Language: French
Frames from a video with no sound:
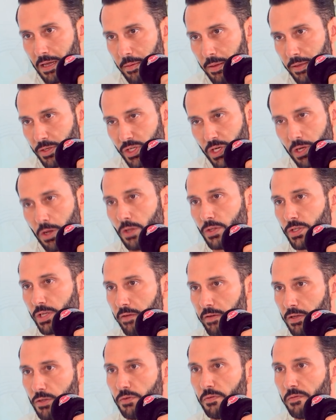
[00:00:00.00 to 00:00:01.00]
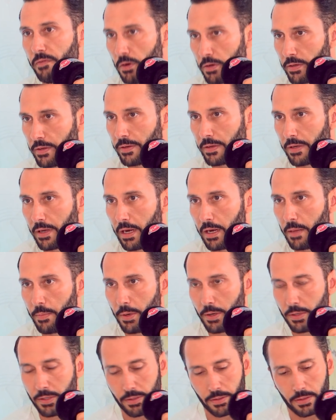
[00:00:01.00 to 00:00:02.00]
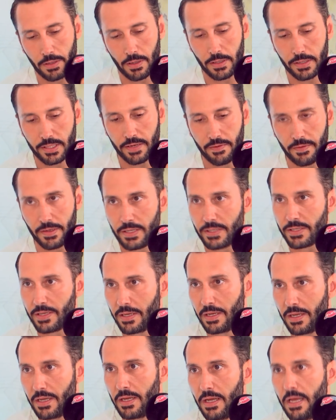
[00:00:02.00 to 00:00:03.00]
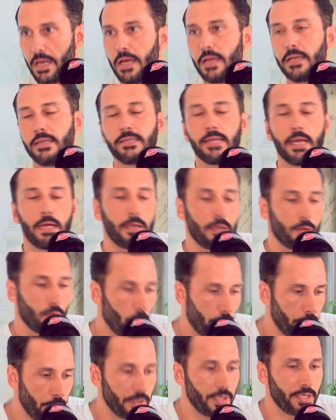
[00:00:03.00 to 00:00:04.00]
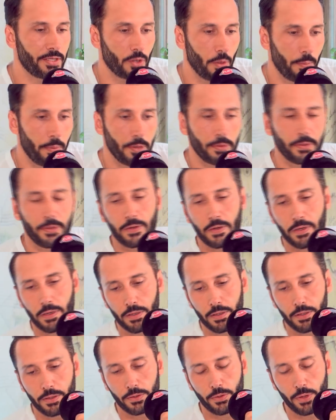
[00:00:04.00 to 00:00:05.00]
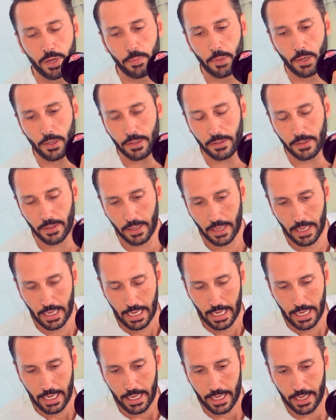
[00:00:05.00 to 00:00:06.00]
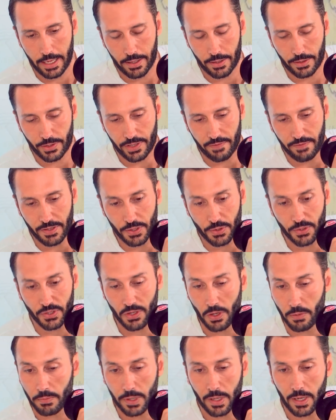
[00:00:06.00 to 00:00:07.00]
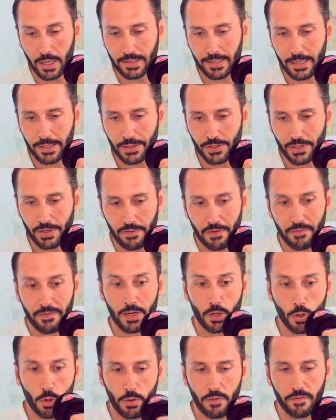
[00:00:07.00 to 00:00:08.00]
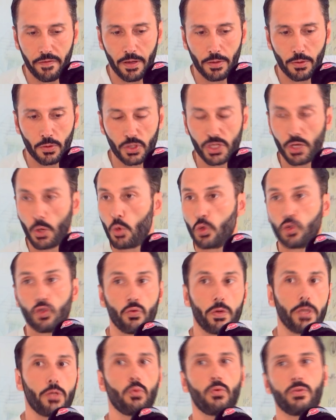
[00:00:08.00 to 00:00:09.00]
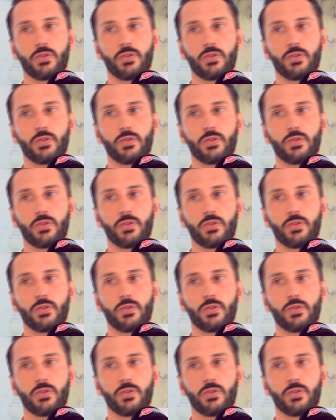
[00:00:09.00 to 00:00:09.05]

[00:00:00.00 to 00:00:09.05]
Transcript: ben, j'ai grandi avec du funk à l'époque. C'est un groupe de disco funk de, l'époque. C'est un groupe de disco punk de l'époque. Et euh, j'avais ce sample dans la tête, j'avais envie de le refaire, donc j'ai rejoué tout le